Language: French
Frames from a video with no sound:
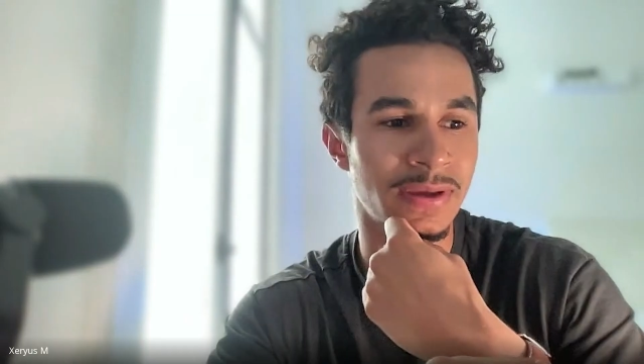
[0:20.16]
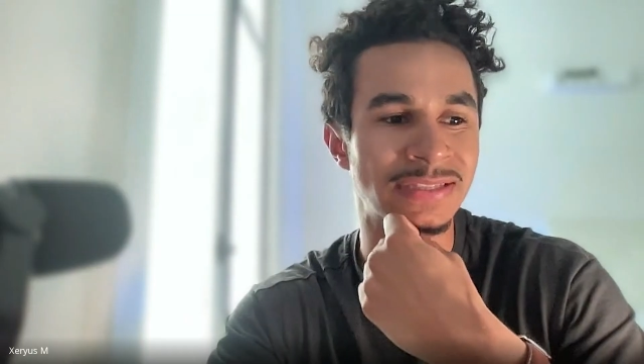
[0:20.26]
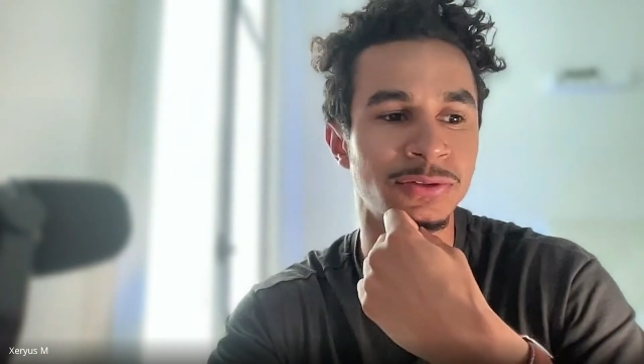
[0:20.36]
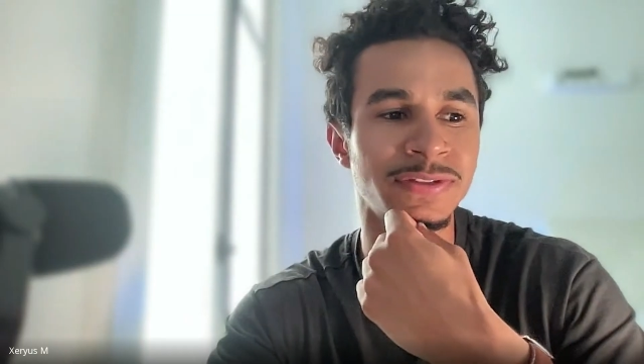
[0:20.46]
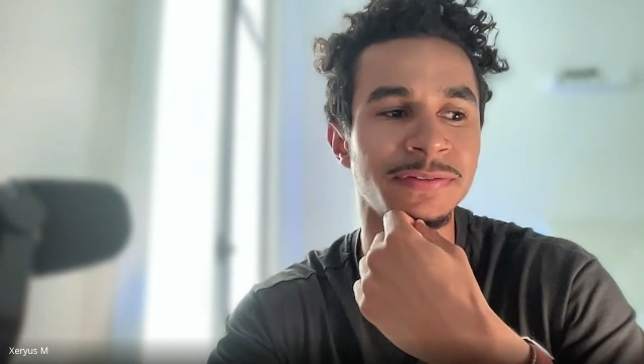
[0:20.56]

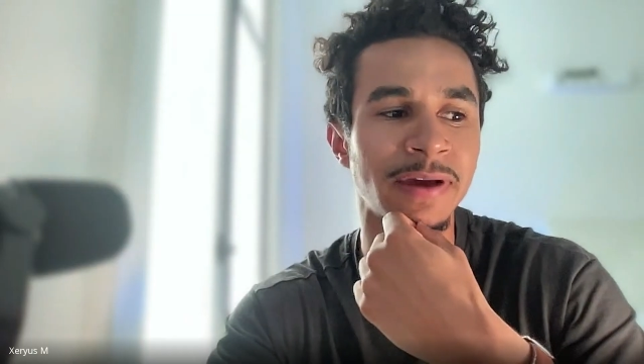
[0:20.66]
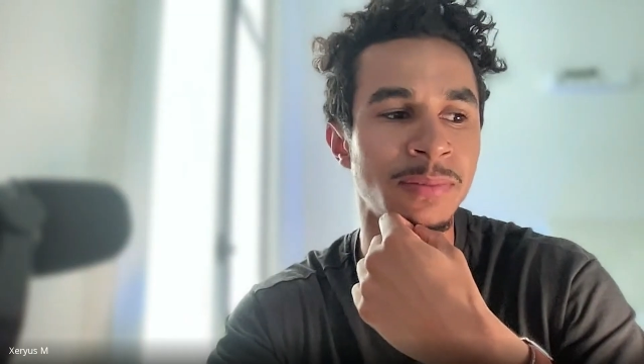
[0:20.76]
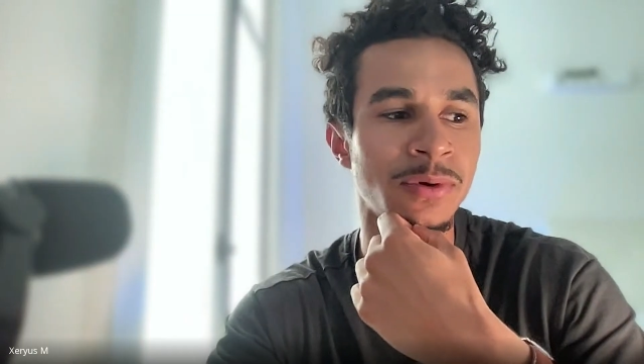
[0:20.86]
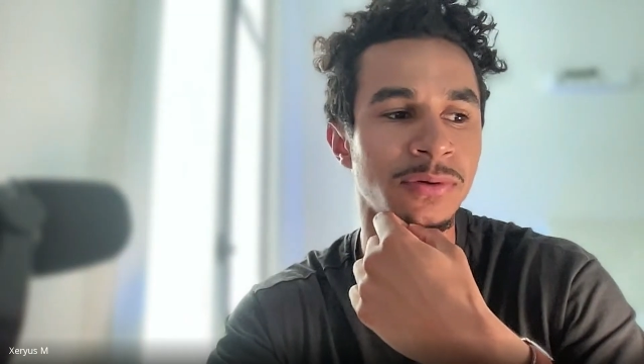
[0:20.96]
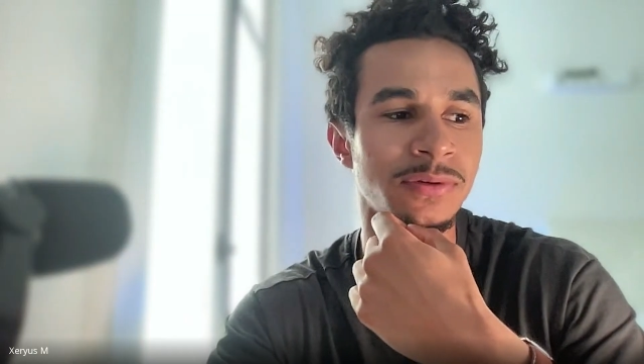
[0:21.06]
Est-ce que c'est
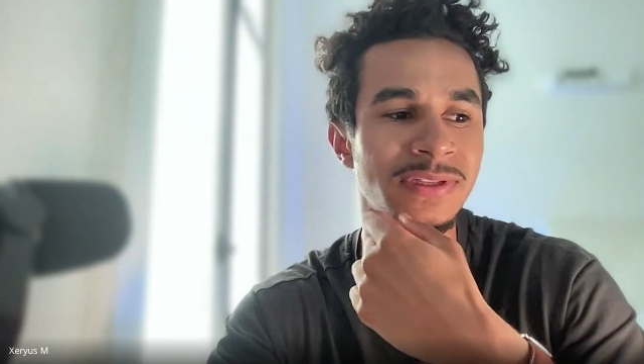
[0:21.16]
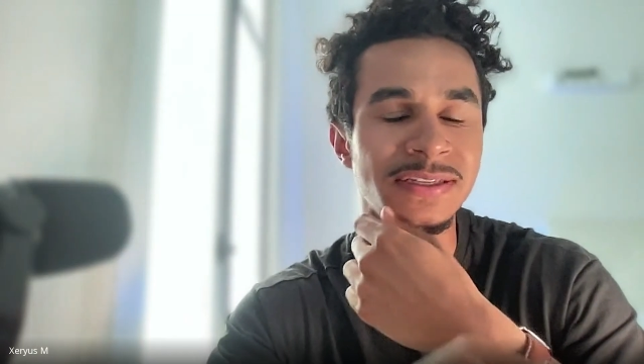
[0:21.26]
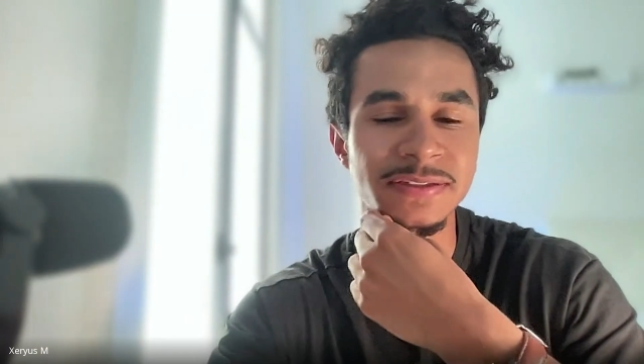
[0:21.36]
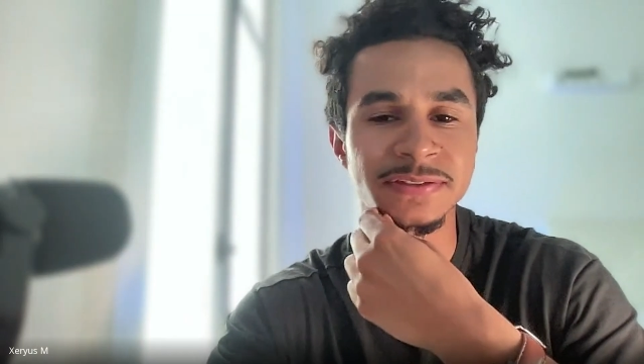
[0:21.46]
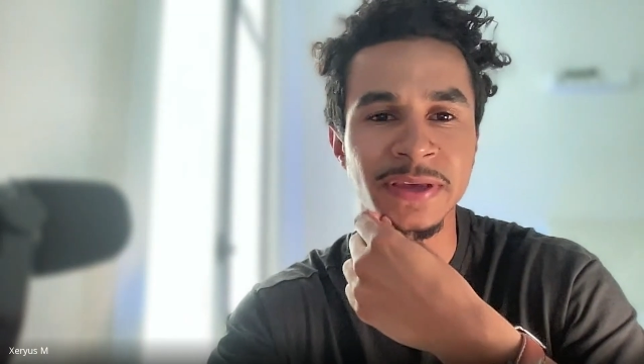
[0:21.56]
vraiment
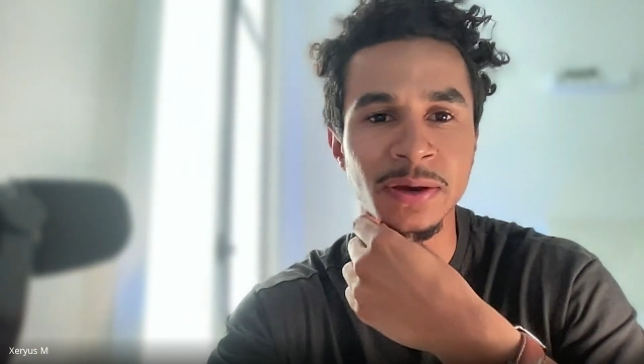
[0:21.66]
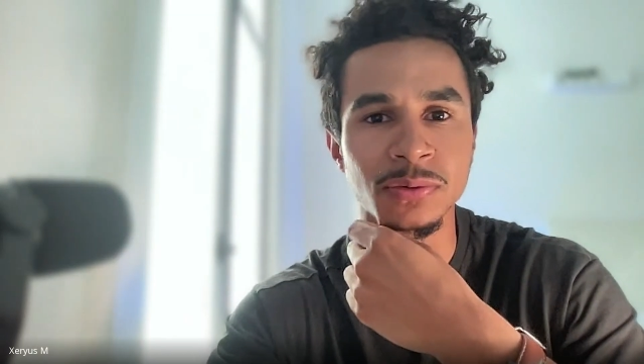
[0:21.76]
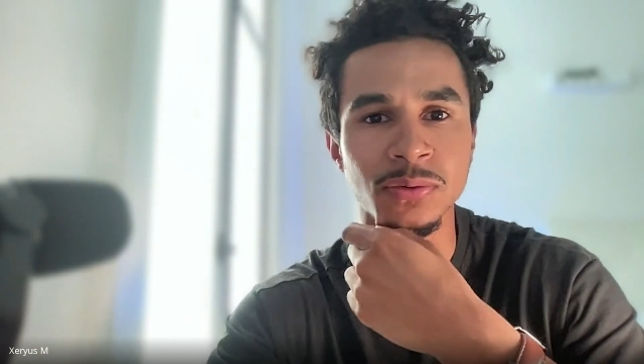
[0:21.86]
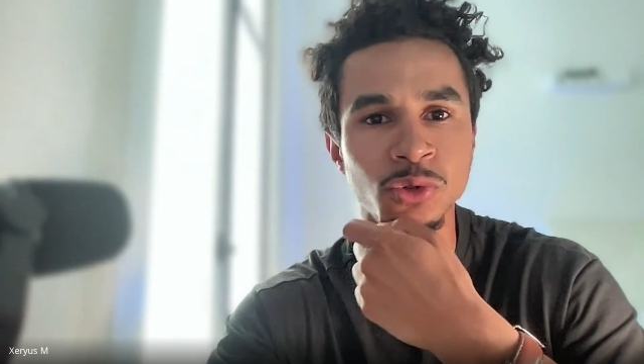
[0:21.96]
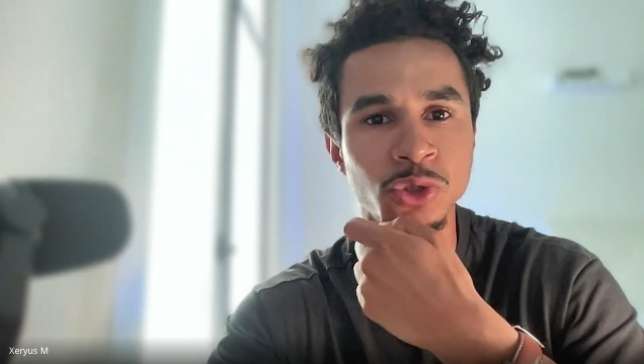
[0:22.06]
nécessaire
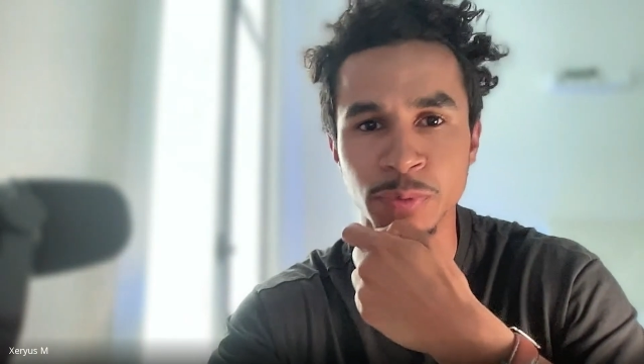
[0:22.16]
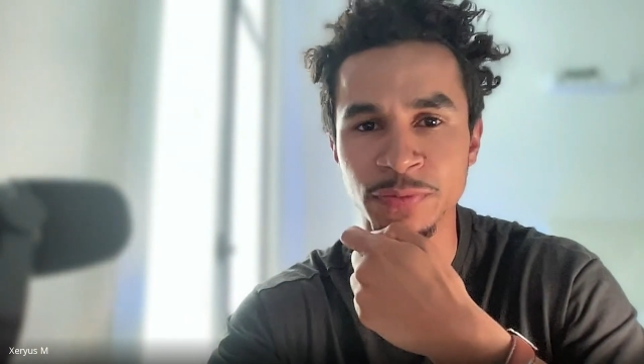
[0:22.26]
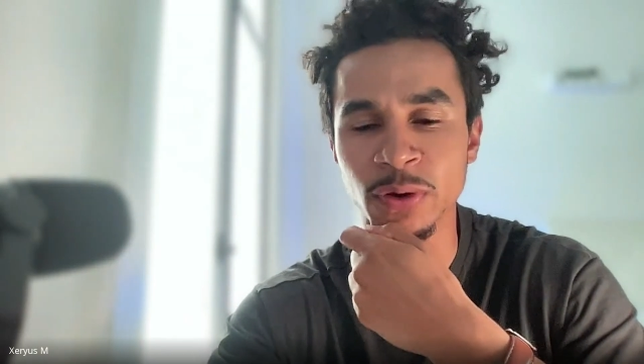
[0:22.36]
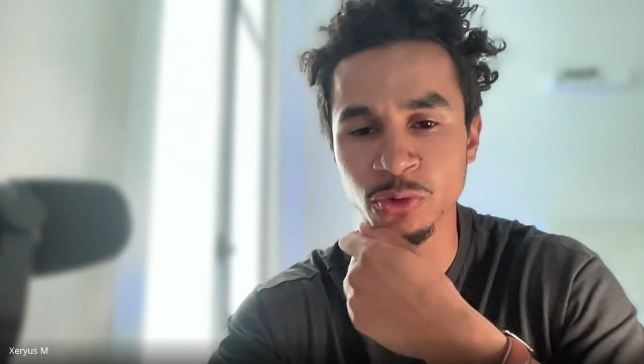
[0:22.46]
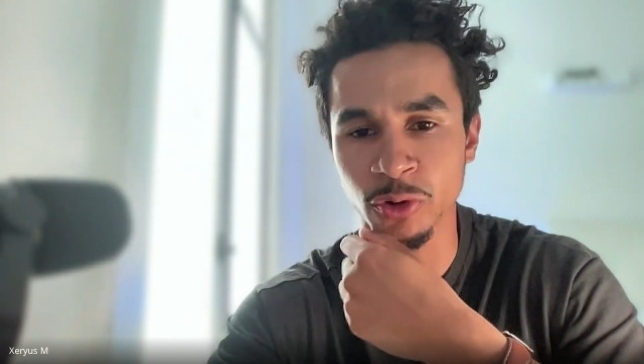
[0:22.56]
ou je peux
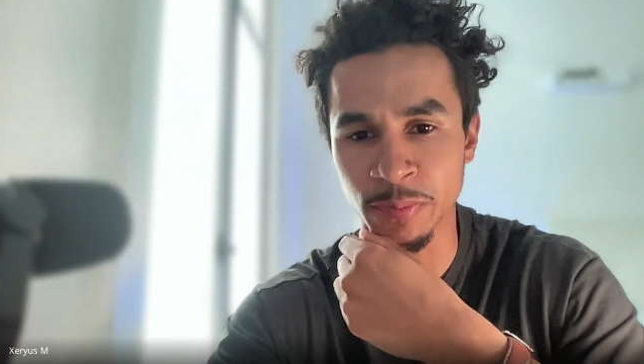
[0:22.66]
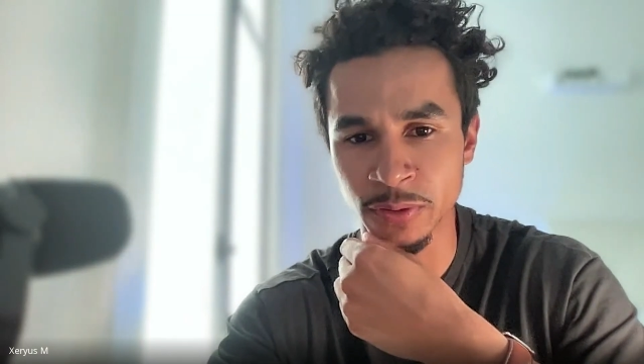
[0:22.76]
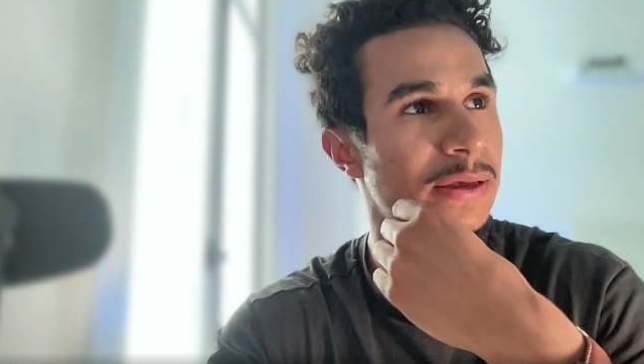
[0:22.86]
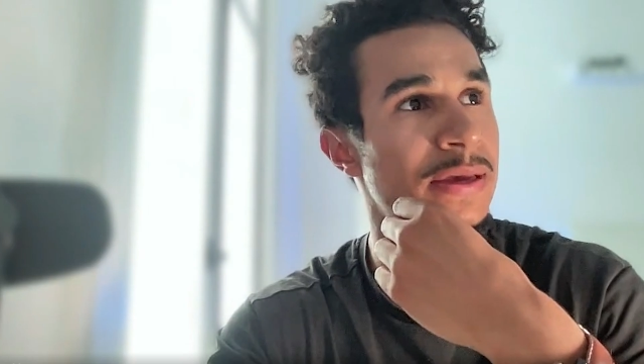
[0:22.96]
faire autrement?